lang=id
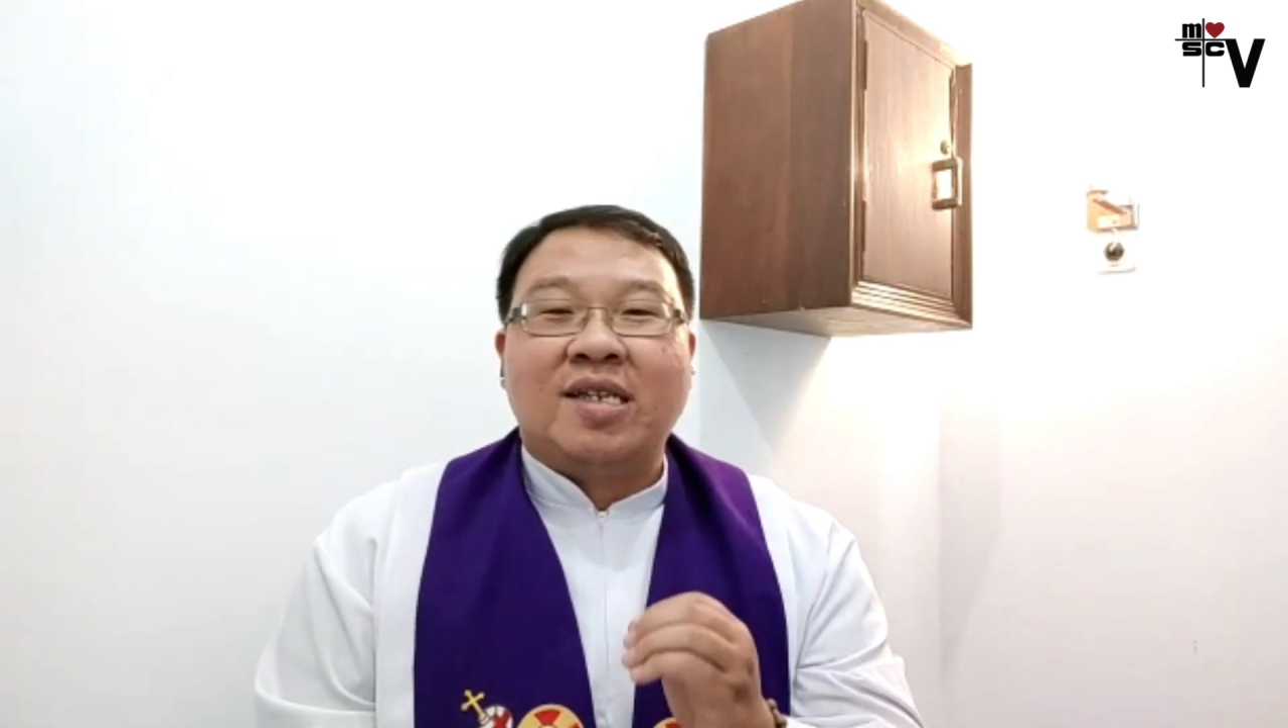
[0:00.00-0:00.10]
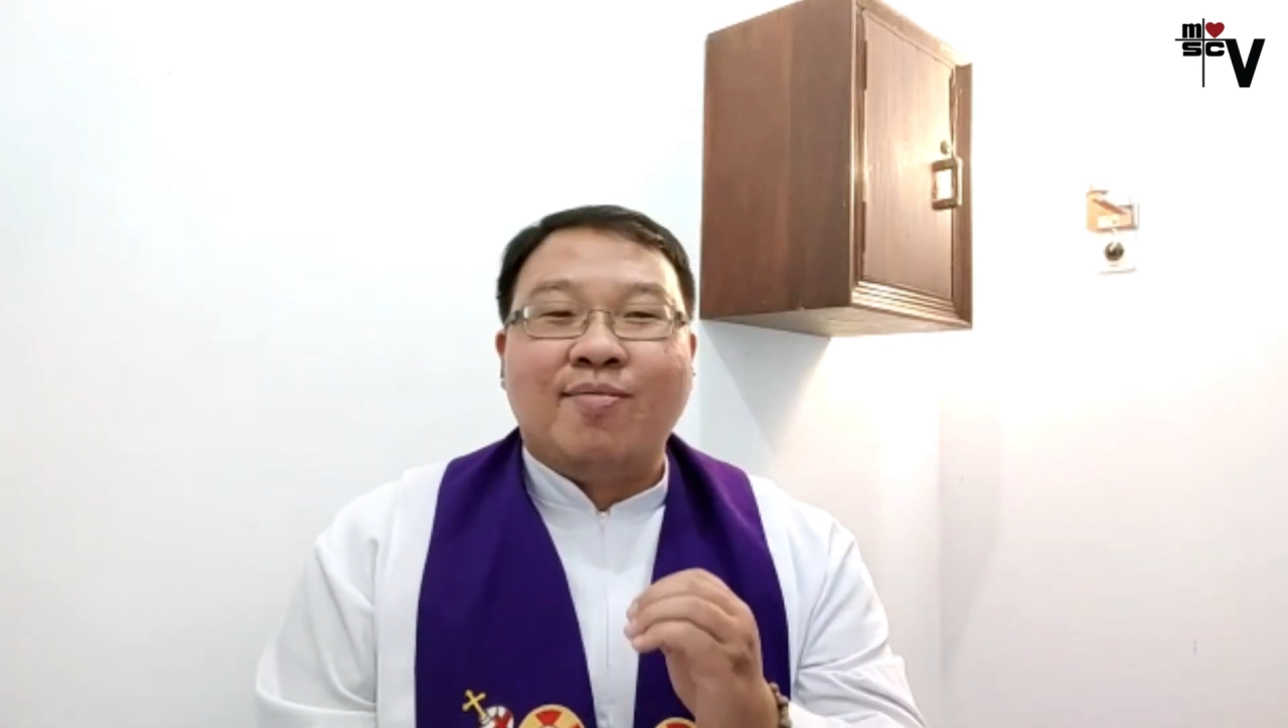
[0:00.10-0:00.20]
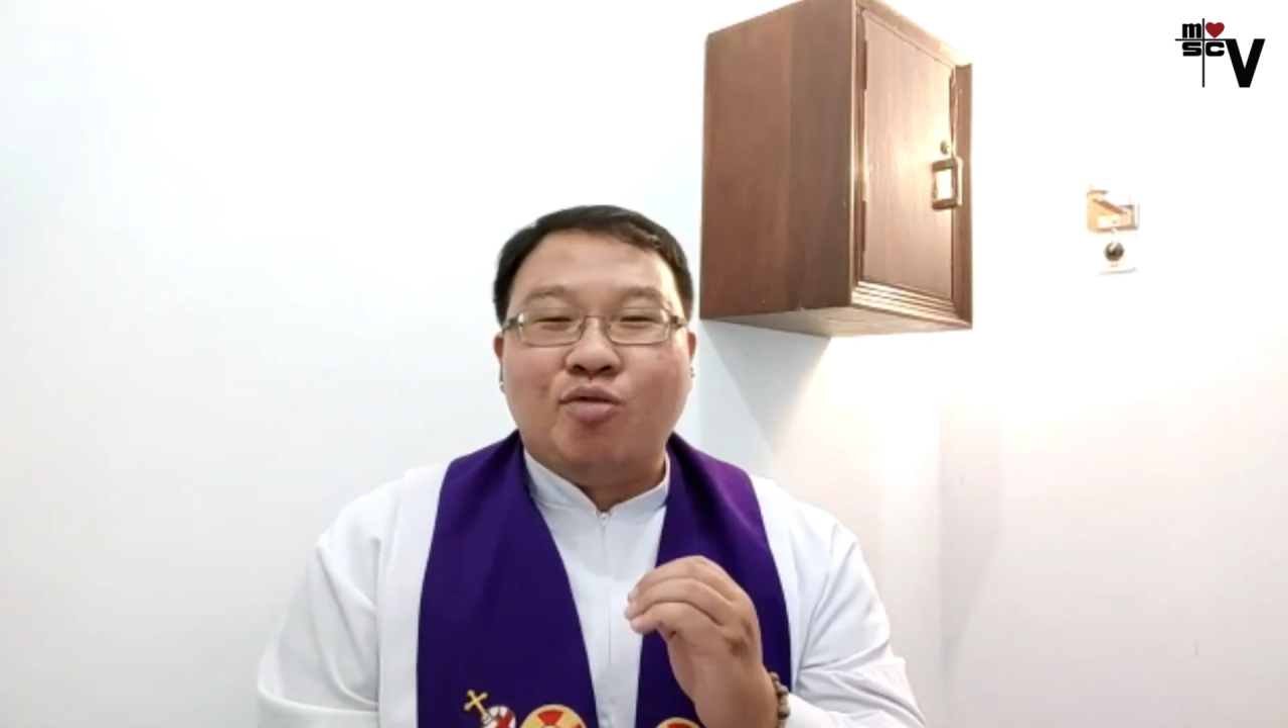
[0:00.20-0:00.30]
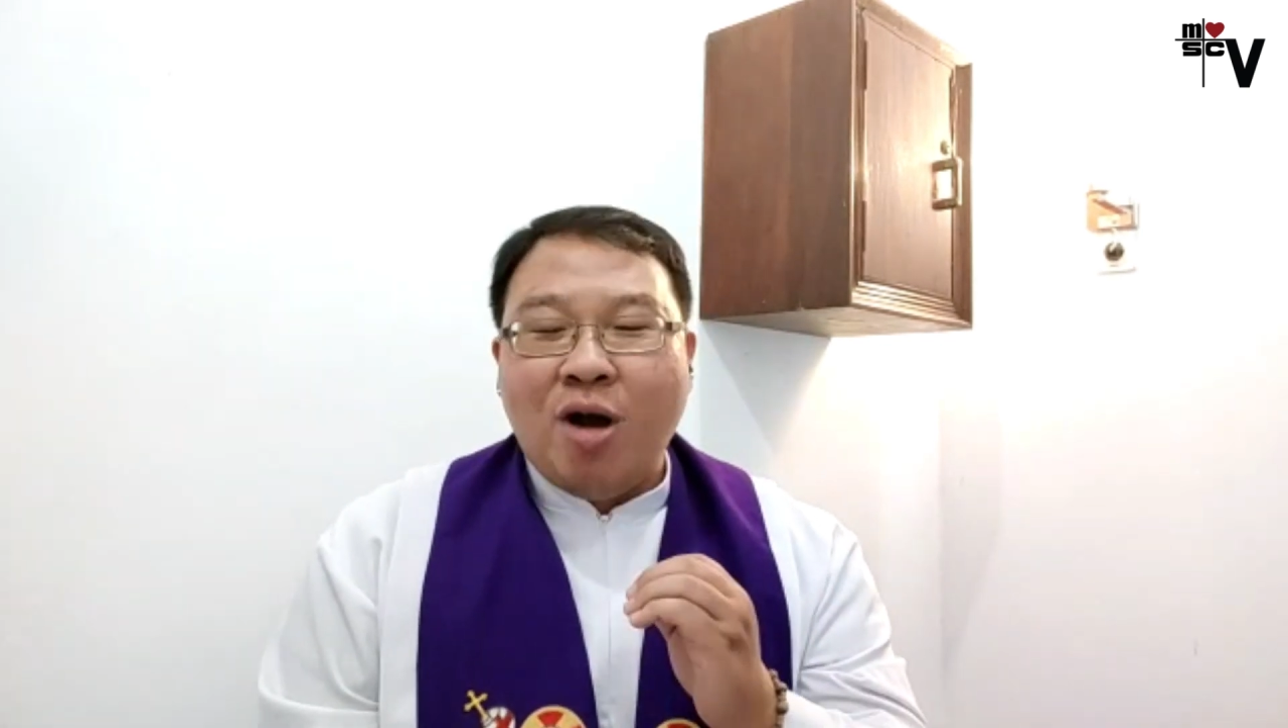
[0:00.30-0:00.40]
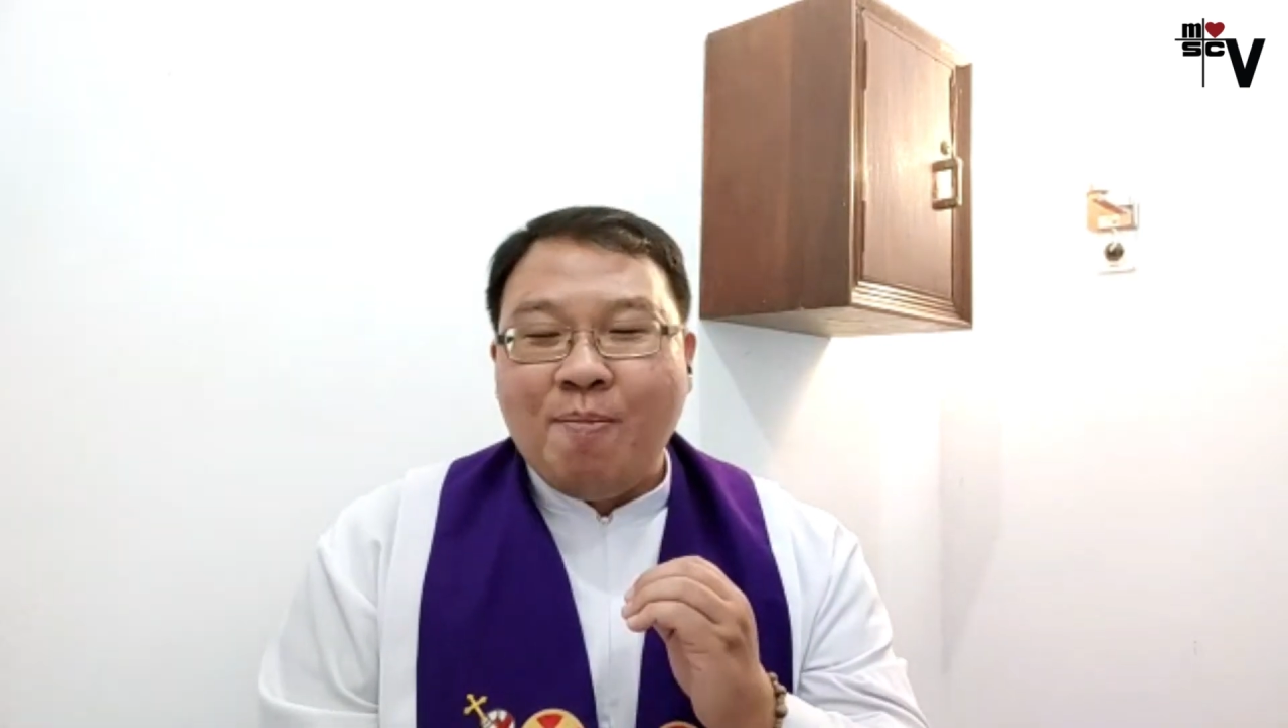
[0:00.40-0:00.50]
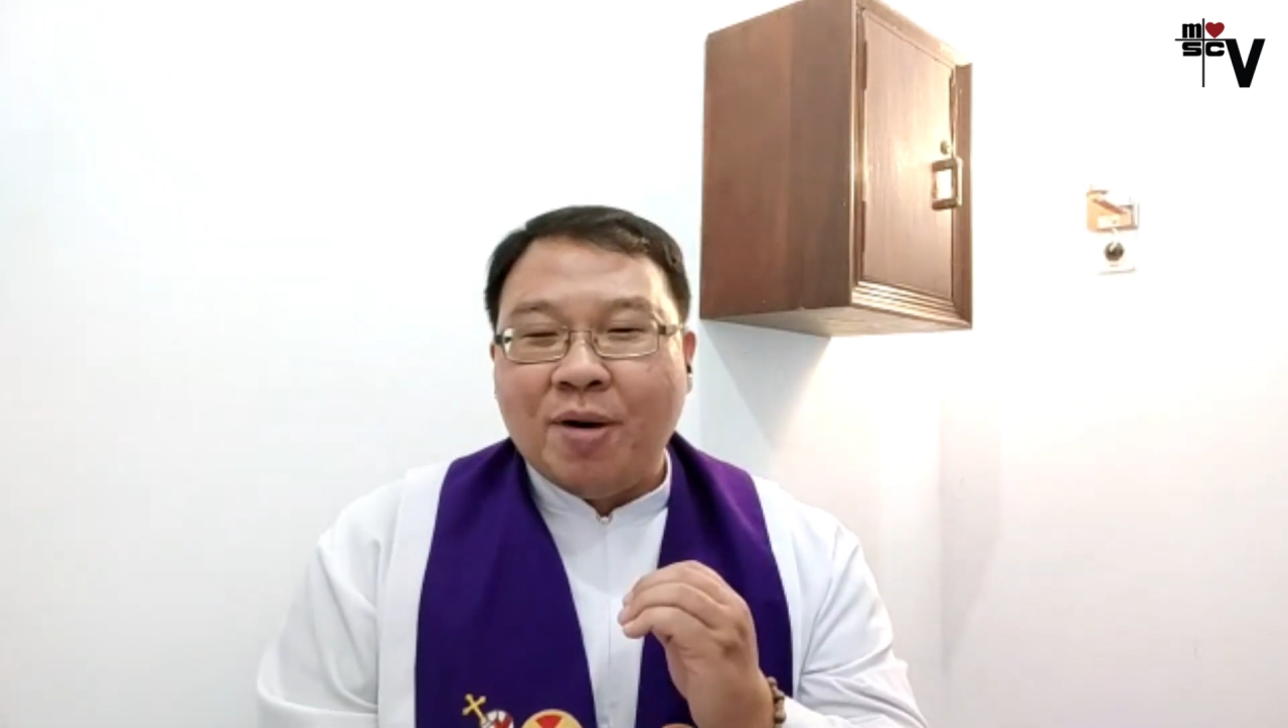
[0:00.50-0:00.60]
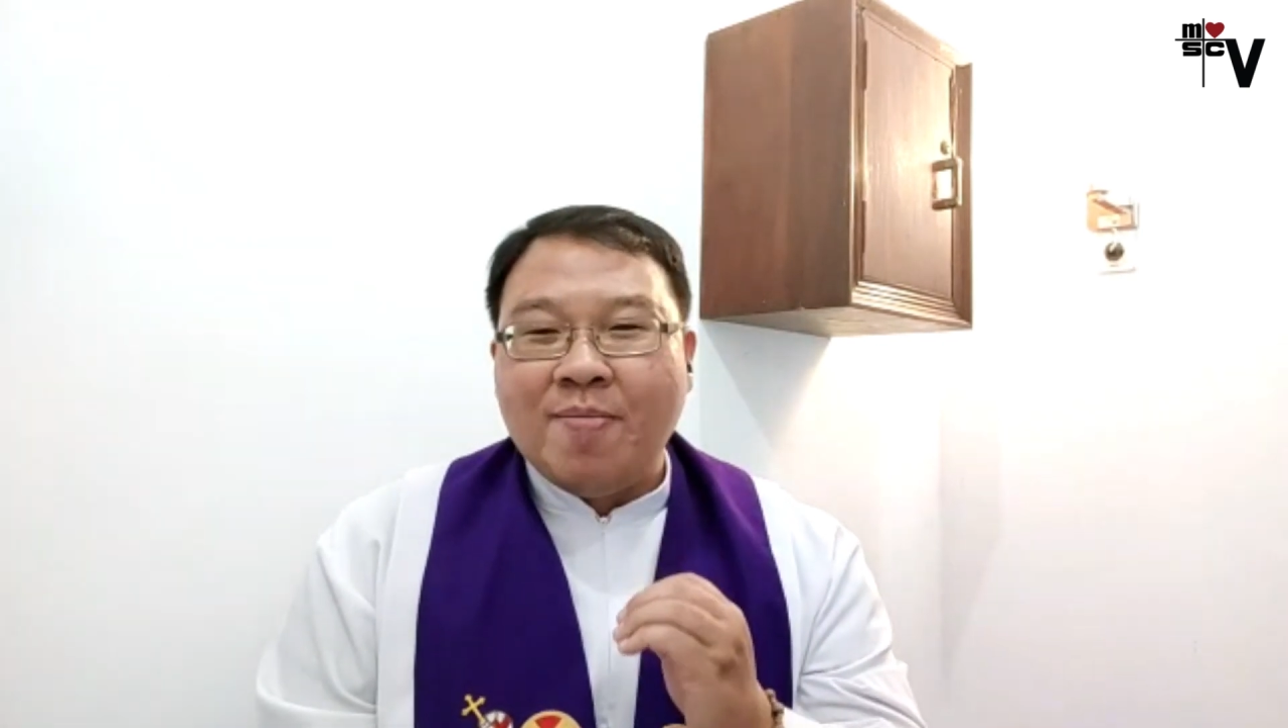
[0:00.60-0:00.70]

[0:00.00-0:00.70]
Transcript: sebuah